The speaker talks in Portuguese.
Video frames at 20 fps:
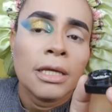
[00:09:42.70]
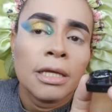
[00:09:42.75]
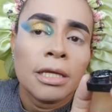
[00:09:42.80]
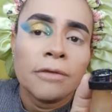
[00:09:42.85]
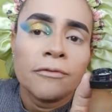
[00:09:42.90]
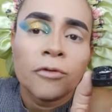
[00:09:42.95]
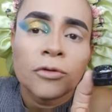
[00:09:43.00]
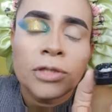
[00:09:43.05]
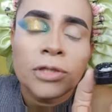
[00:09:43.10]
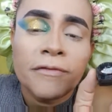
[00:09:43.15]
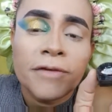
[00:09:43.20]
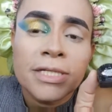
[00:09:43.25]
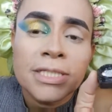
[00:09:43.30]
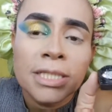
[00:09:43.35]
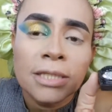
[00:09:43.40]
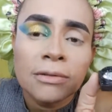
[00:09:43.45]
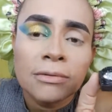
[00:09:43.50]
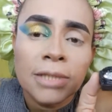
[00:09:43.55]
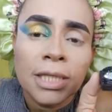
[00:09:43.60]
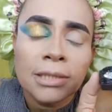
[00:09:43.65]
e vou tá
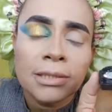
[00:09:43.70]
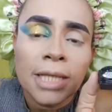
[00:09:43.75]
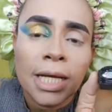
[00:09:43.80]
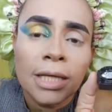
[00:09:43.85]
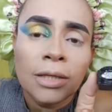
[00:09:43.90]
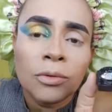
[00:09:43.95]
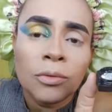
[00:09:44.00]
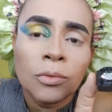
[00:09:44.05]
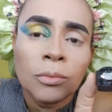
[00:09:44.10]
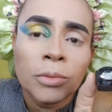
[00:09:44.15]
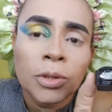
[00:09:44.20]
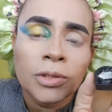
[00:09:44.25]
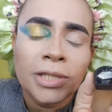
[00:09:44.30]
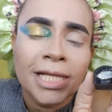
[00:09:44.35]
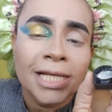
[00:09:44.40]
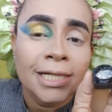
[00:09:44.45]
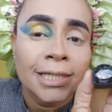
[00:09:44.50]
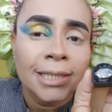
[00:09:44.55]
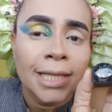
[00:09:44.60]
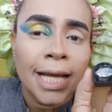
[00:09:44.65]
fazendo detalhe com o meu
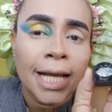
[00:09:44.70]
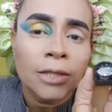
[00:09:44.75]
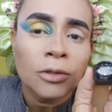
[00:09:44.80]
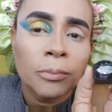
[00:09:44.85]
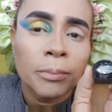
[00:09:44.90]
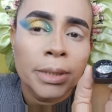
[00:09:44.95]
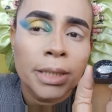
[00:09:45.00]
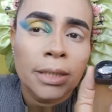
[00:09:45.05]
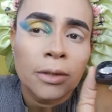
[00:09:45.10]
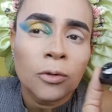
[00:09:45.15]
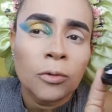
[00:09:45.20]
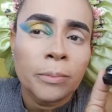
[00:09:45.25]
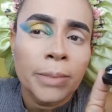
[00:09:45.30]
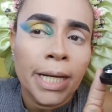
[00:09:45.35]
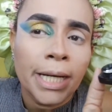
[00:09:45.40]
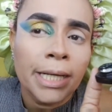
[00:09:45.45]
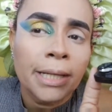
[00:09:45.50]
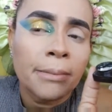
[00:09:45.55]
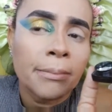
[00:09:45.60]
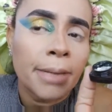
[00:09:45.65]
delineado branco
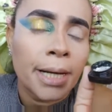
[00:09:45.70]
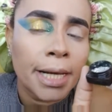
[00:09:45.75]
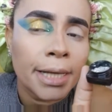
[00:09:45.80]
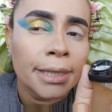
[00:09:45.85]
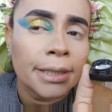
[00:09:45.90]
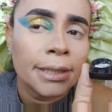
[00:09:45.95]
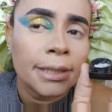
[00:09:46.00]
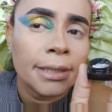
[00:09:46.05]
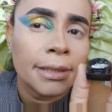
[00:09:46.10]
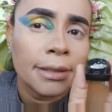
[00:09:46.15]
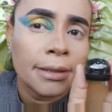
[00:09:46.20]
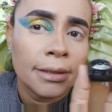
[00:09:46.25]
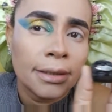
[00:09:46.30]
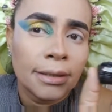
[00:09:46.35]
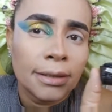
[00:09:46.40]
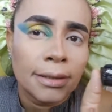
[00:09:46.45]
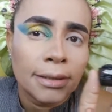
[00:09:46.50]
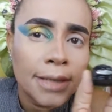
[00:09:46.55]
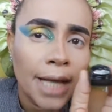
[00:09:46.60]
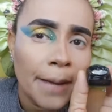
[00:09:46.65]
pra lembrar
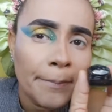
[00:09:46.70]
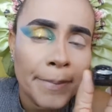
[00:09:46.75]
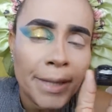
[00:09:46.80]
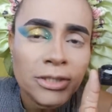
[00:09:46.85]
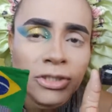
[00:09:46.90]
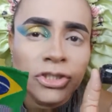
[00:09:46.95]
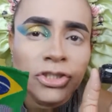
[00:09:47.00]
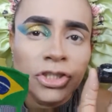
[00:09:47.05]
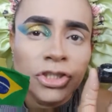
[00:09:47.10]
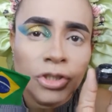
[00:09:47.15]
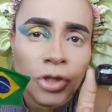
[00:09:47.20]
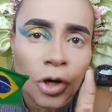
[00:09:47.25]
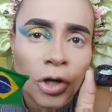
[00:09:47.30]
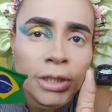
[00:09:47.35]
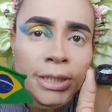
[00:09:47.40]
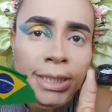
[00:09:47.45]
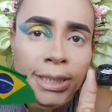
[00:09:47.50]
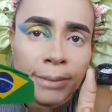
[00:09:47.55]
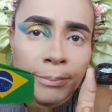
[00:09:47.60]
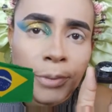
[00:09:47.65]
que a parte de
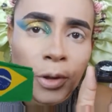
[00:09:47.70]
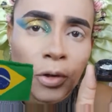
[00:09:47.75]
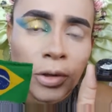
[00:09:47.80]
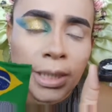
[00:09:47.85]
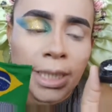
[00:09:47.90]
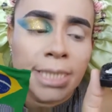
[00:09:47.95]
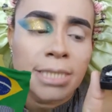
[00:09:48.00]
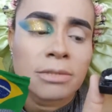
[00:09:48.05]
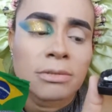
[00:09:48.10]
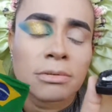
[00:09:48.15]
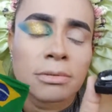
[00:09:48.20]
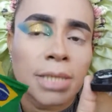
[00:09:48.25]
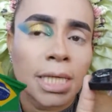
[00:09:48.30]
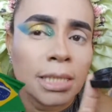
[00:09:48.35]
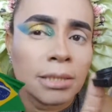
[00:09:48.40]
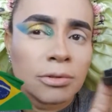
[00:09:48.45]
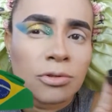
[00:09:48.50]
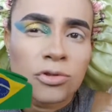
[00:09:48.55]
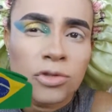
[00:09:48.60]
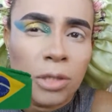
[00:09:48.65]
ordem e progresso, tá?
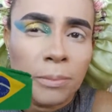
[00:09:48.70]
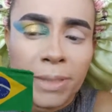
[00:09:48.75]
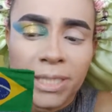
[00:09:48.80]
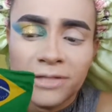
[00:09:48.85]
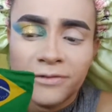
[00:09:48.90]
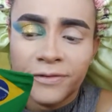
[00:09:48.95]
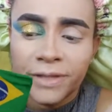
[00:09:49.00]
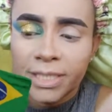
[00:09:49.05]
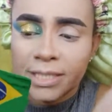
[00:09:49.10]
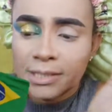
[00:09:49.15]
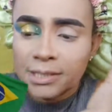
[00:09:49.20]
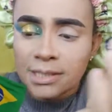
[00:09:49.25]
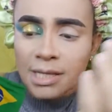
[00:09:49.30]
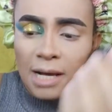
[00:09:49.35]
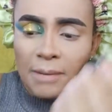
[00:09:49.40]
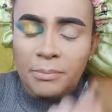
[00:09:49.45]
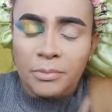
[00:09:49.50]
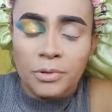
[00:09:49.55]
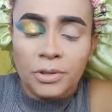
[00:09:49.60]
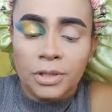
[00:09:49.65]
Então só pra
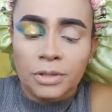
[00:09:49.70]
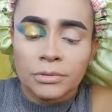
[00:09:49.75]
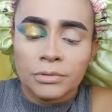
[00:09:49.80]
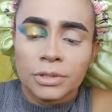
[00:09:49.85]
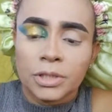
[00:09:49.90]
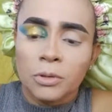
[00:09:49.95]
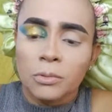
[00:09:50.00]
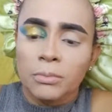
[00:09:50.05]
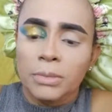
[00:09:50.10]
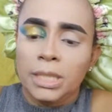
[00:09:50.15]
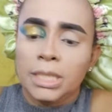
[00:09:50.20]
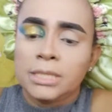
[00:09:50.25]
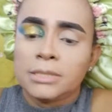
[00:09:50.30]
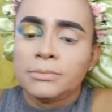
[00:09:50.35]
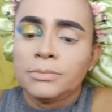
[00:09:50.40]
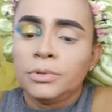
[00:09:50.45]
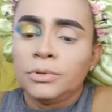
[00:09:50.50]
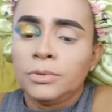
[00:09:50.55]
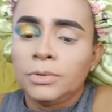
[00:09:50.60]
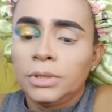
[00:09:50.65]
diferenciar, porque eu não tenho
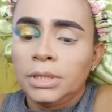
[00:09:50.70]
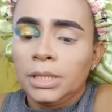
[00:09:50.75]
mesmo.